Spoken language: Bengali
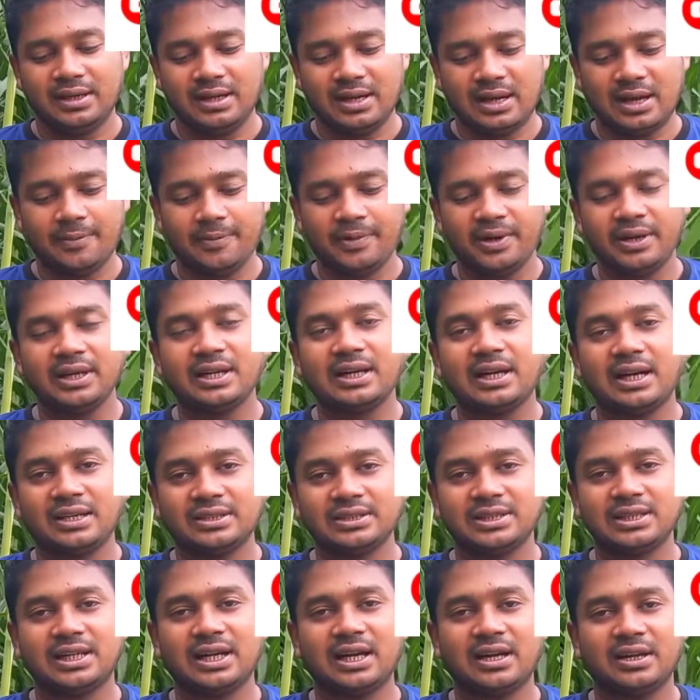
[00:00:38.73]
আপনার এই
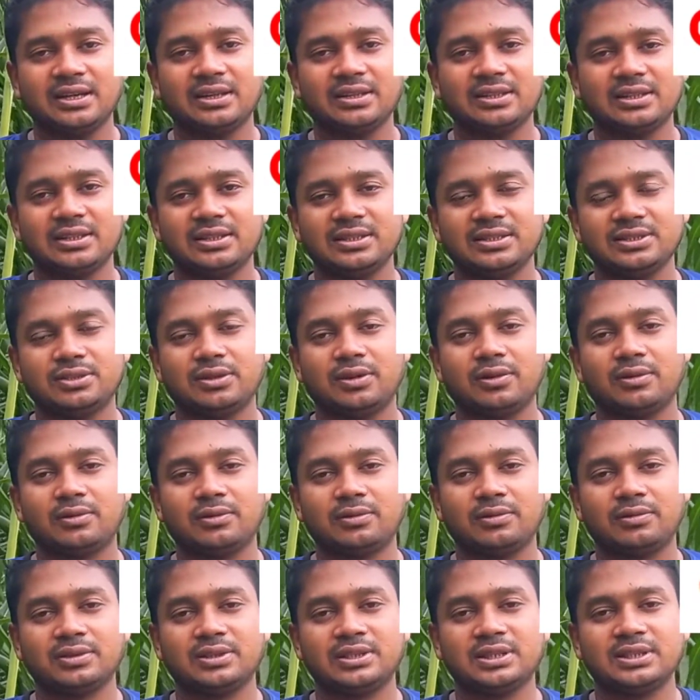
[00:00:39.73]
কাশের কাটিংটি সংগ্রহ
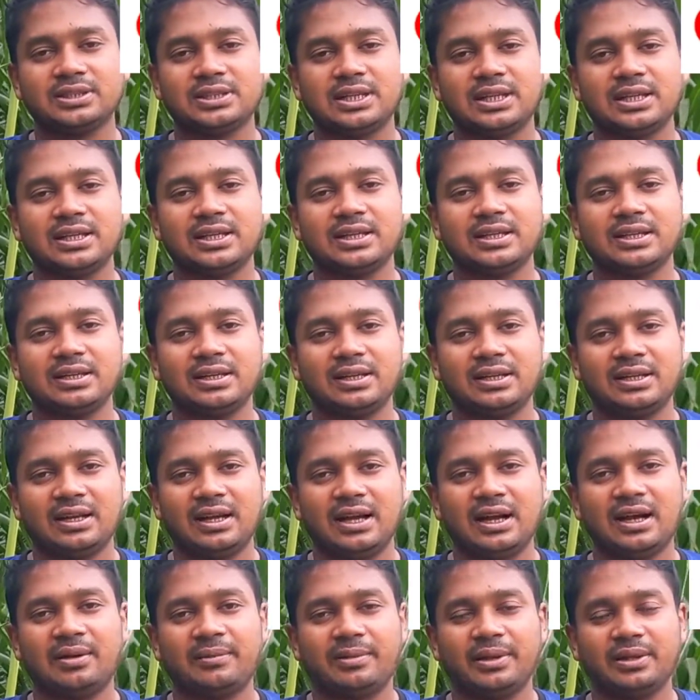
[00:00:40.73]
করতে চালে
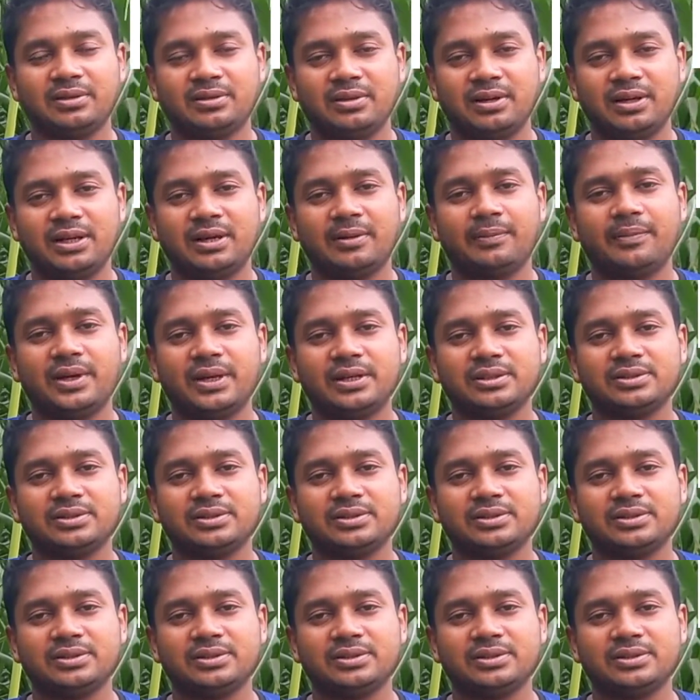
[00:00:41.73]
আমার দেওয়া নাম্বারে